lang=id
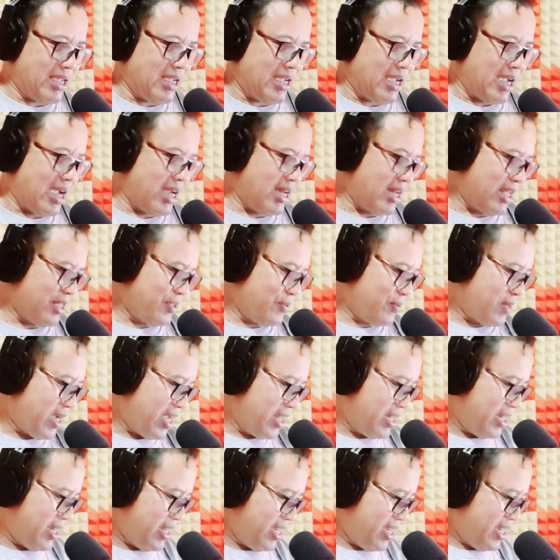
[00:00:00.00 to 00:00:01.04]
Ada juga
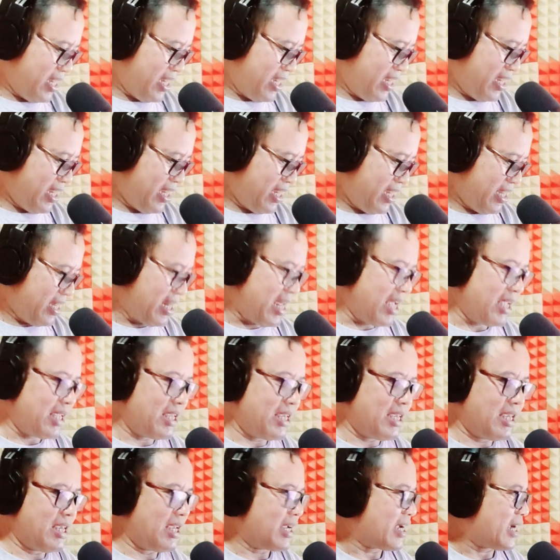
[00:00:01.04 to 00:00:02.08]
nih
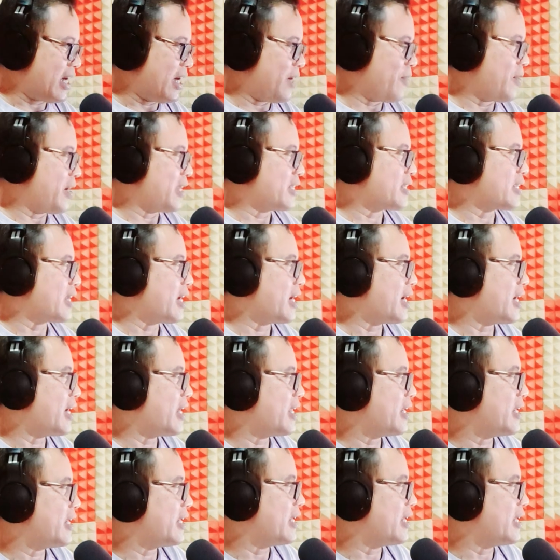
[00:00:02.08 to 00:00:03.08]
dari kawasan